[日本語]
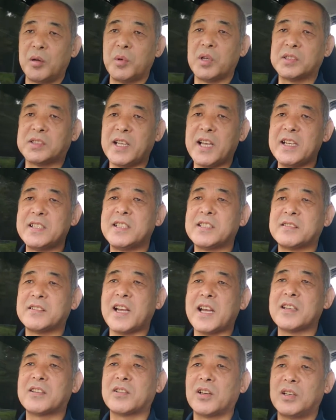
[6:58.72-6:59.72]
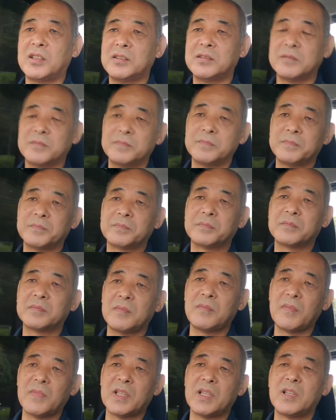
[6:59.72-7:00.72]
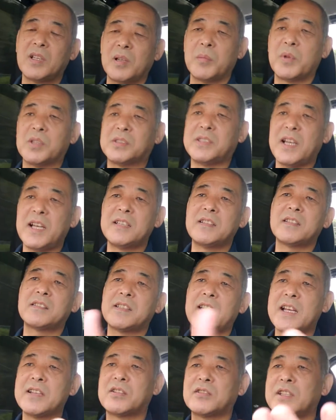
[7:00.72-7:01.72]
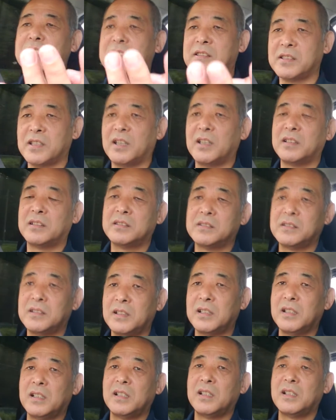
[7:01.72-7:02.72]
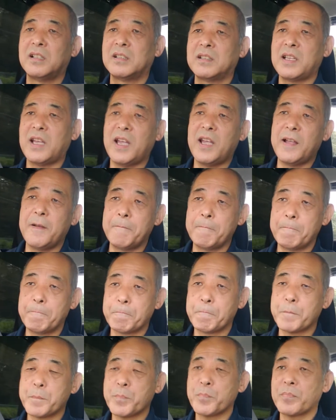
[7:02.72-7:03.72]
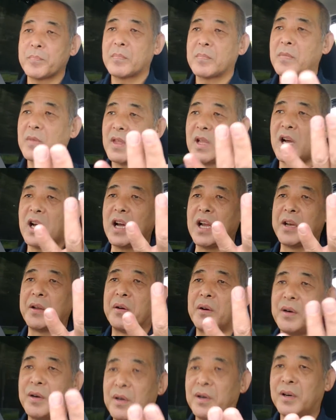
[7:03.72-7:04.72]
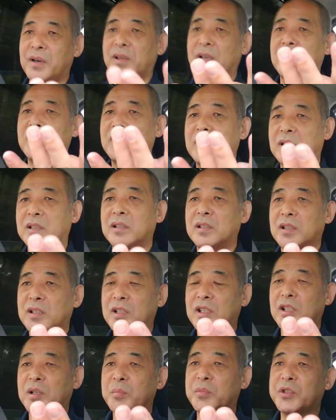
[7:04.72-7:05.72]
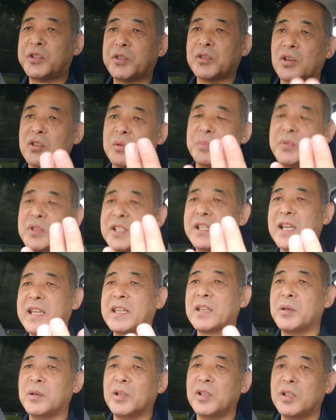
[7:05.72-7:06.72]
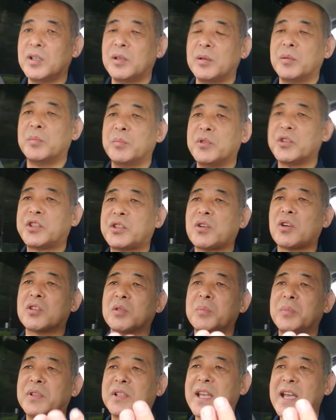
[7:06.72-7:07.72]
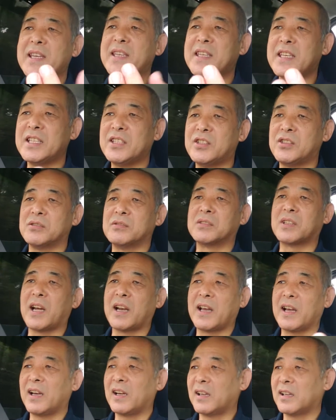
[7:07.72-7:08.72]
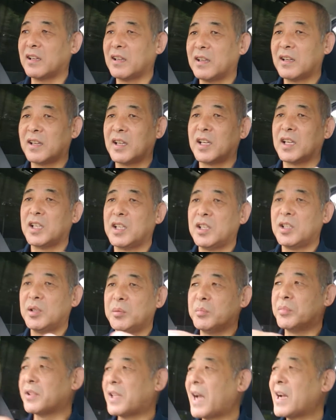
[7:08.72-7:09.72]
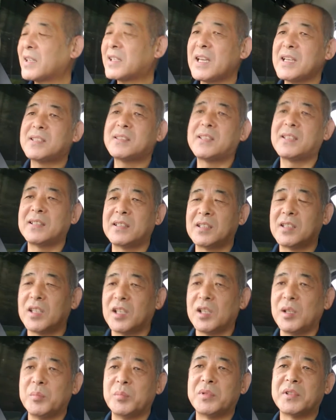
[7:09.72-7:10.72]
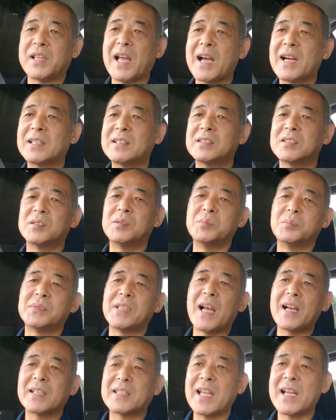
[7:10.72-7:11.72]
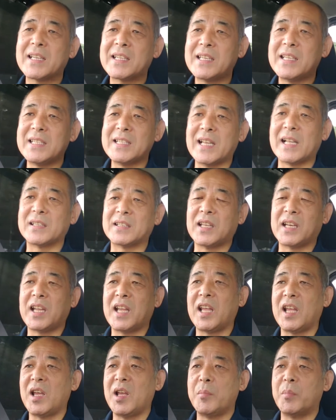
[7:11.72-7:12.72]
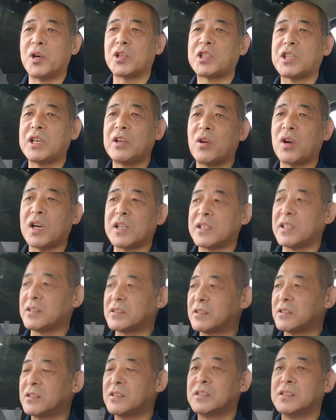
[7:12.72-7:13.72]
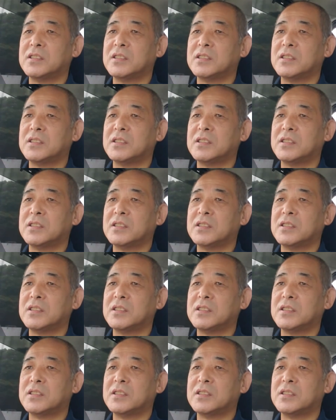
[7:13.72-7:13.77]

もう誠実な人誠実なですよであのー、無遅刻無き無遅刻無欠勤っちゅうんかな無断欠無断無断欠勤なんてねもってのほかです